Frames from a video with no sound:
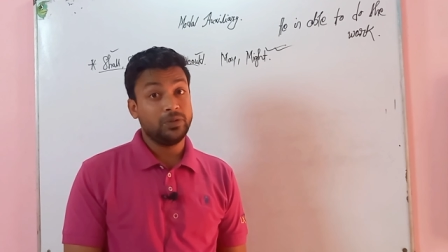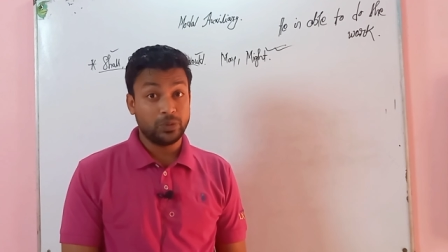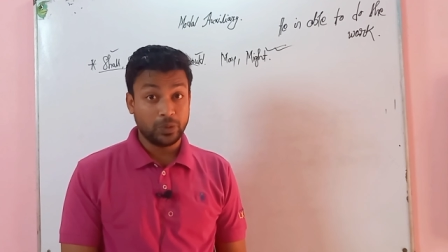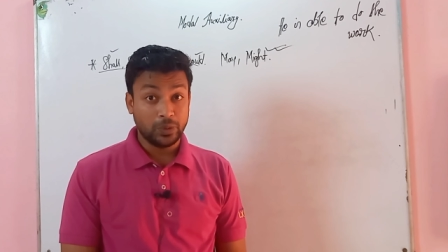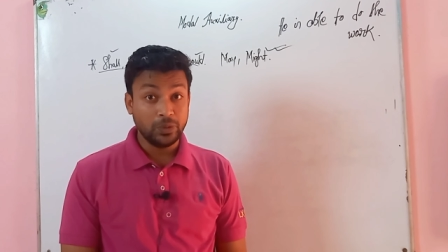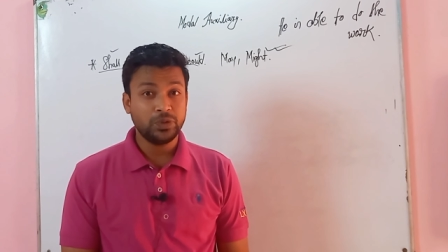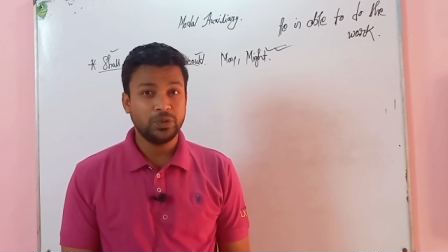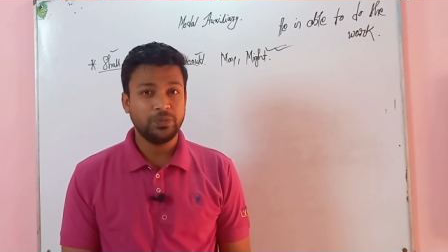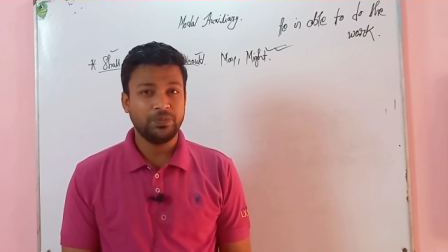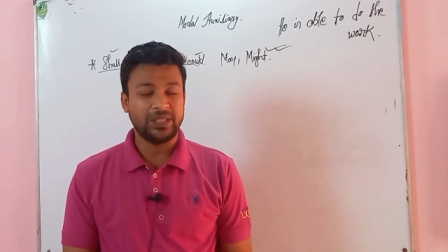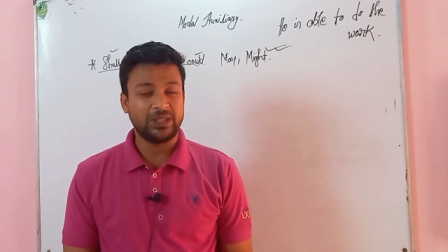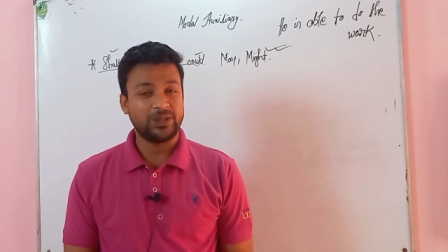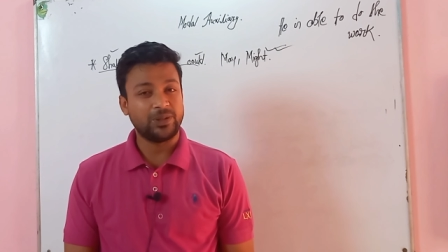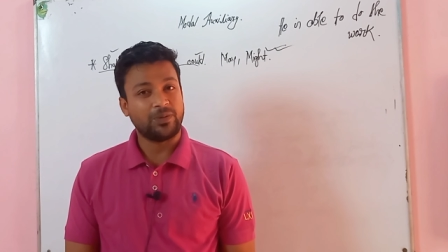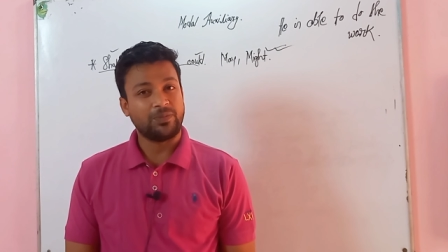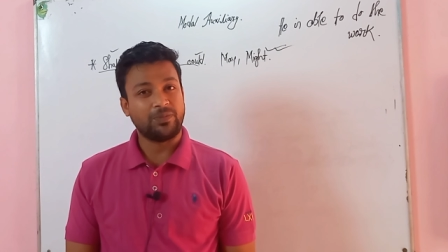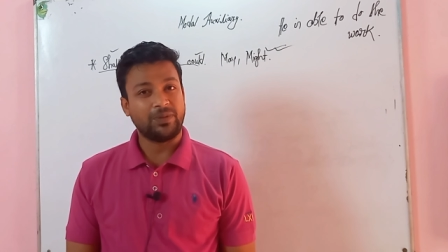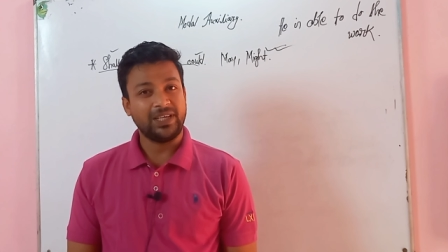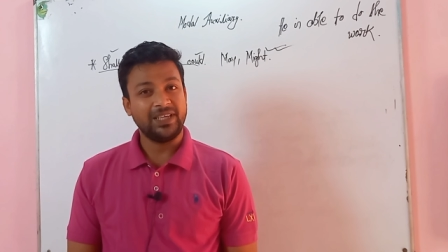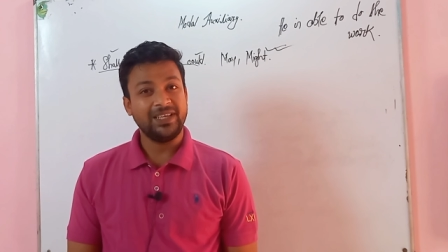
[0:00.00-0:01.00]
don't to miss
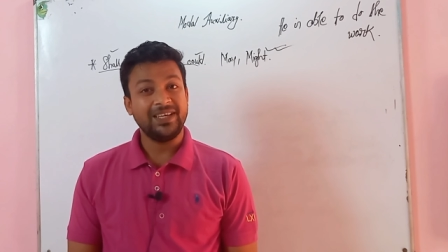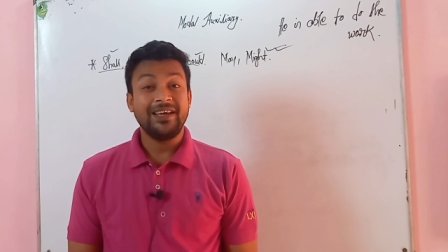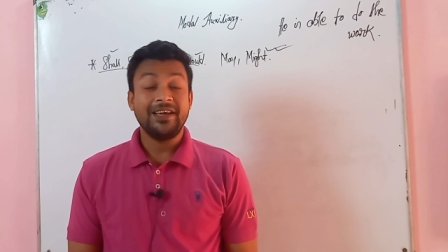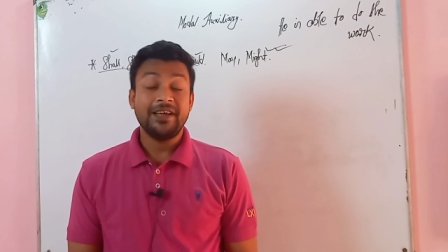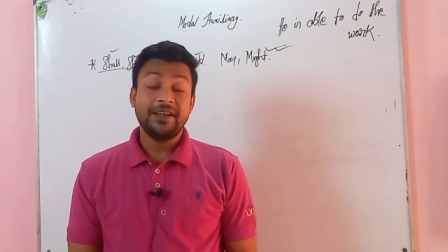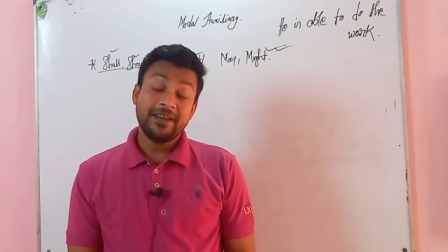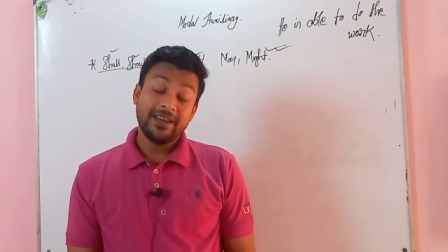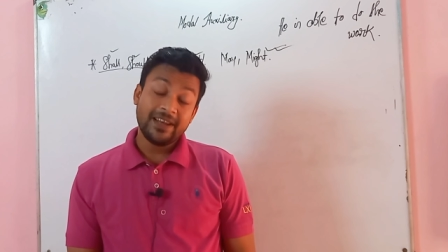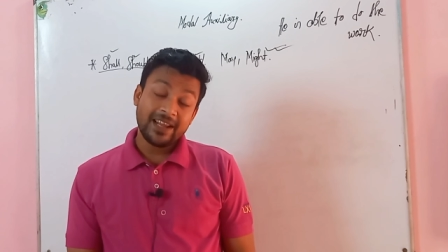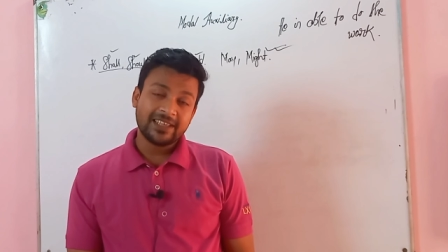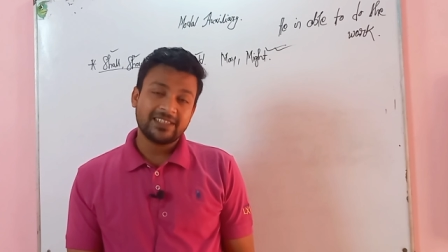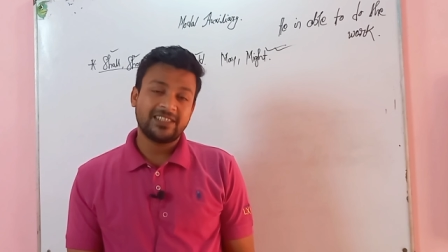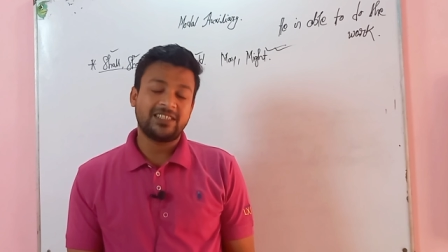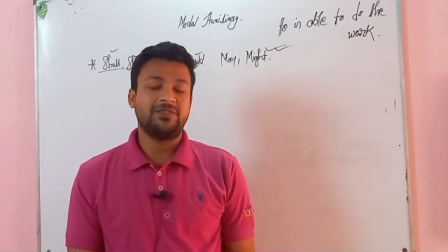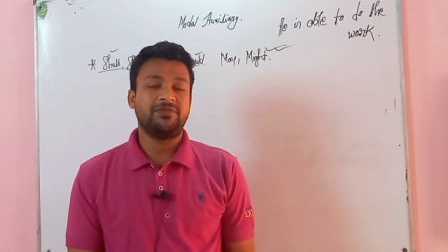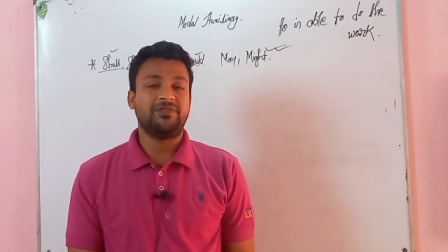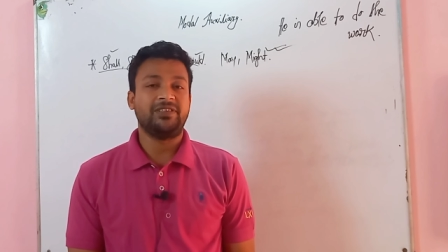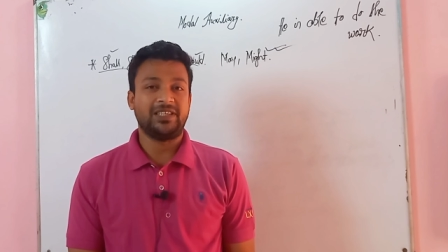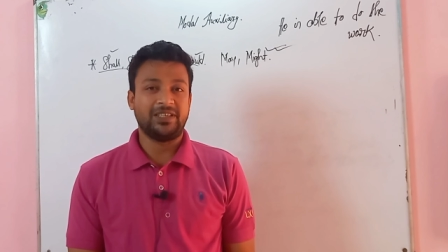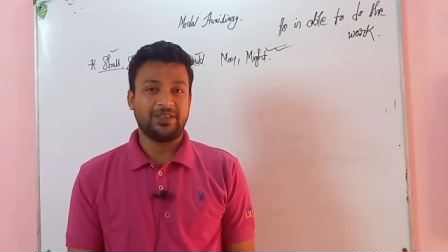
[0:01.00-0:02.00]
on my next
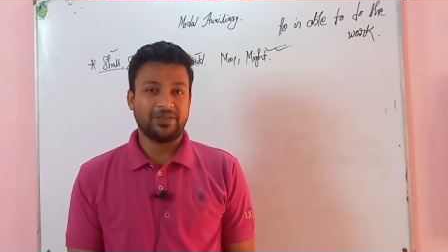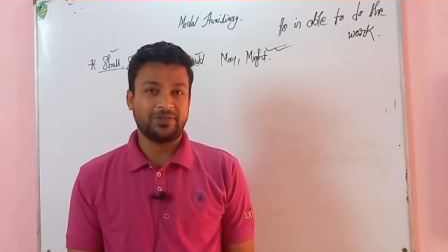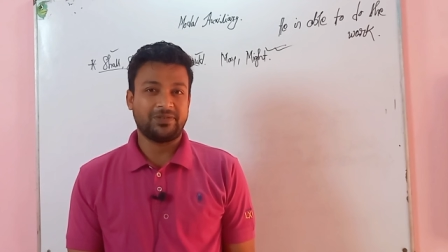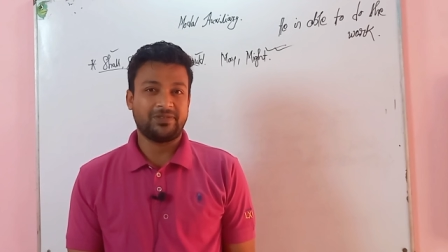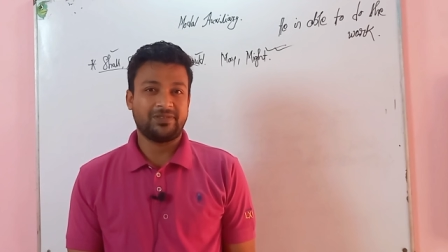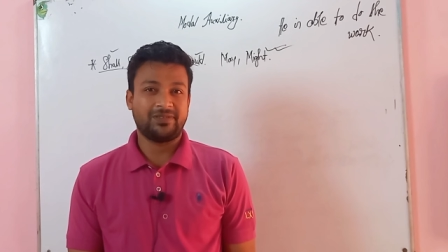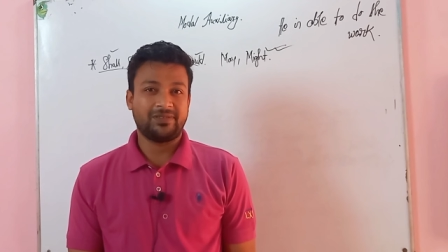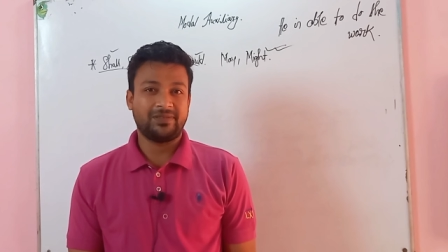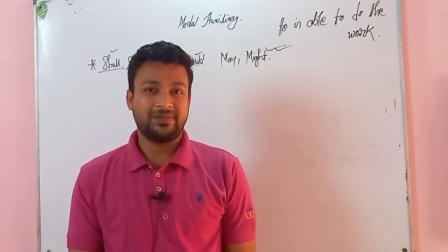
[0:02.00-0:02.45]
videos.